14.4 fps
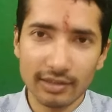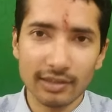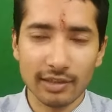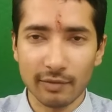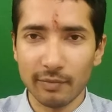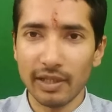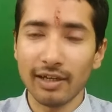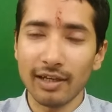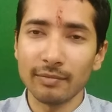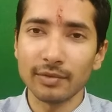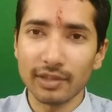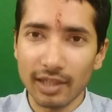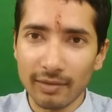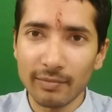जी सर मेरा
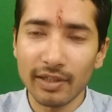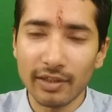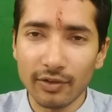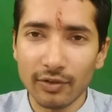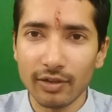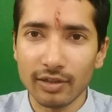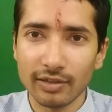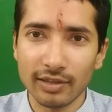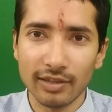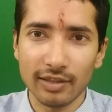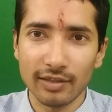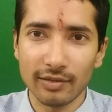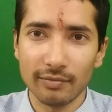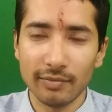नाम शाम है और
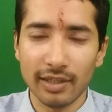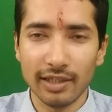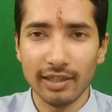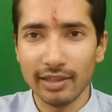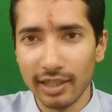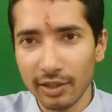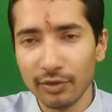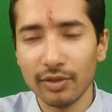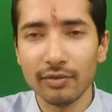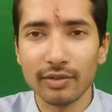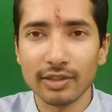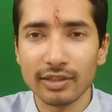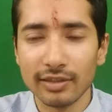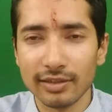सर मैंने दिल्ली
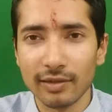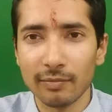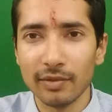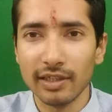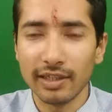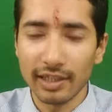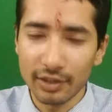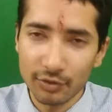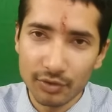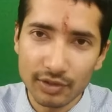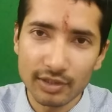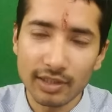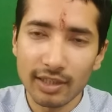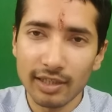यूनिवर्सिटी से अपनी
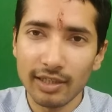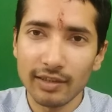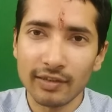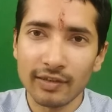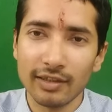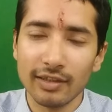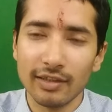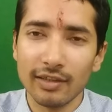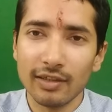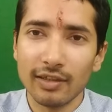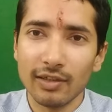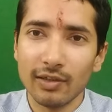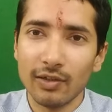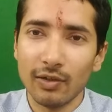ग्रेजुएशन करी है
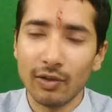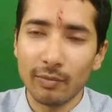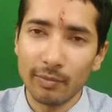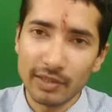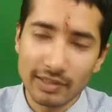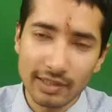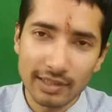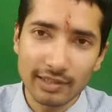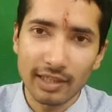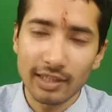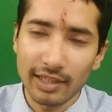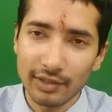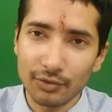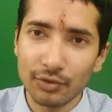और पिछले
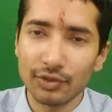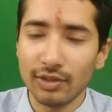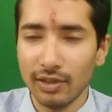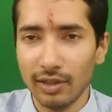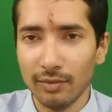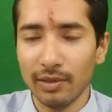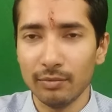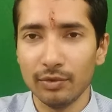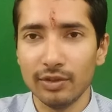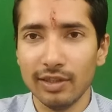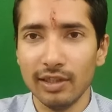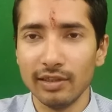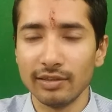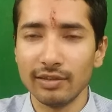साल ग्रेजुएशन के बाद
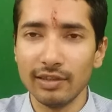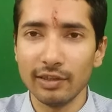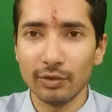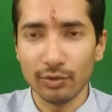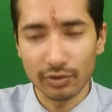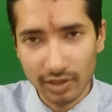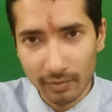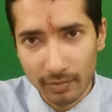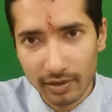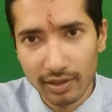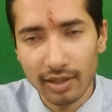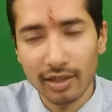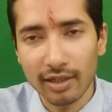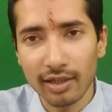मुझे सी कोर्स का
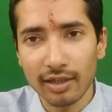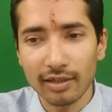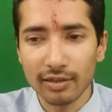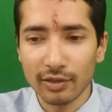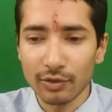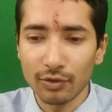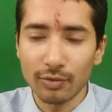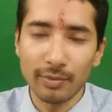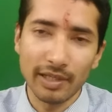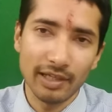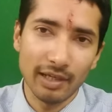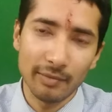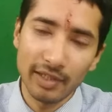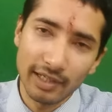पता लगा तो
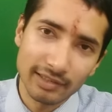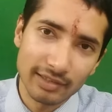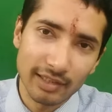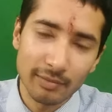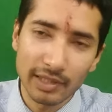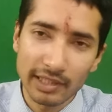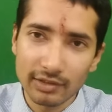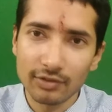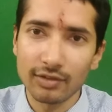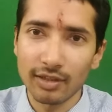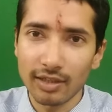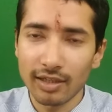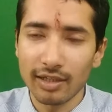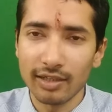मैंने अभी आई में
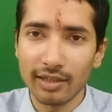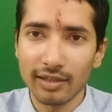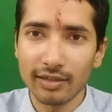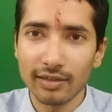रजिस्टर करा लिया